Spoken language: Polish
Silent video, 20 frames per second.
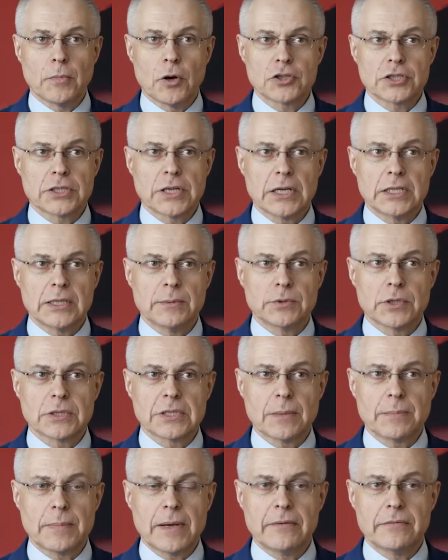można im to
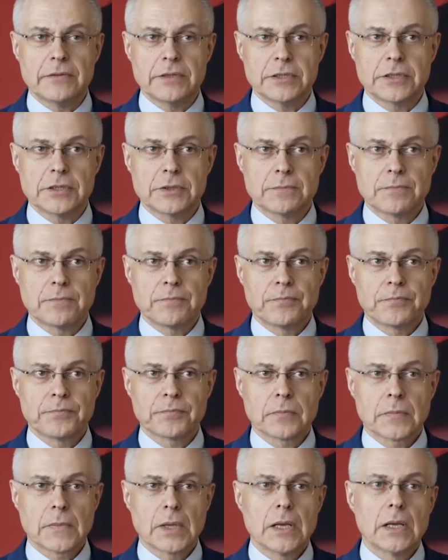zapewnić?
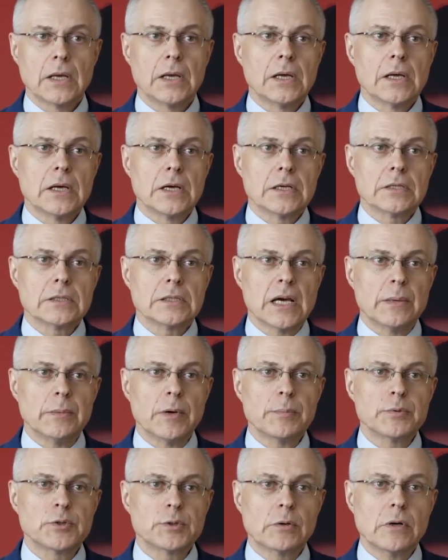
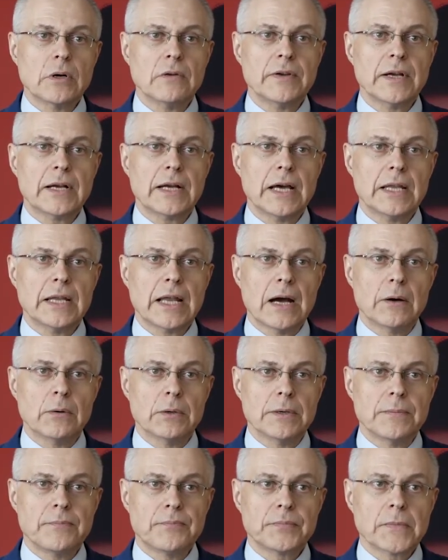Samoobsługowe
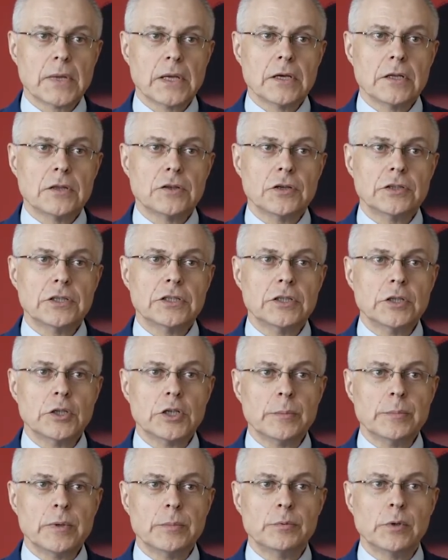kanały to nie
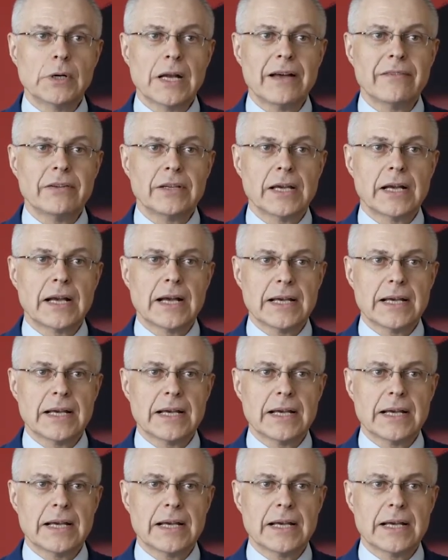tylko popularne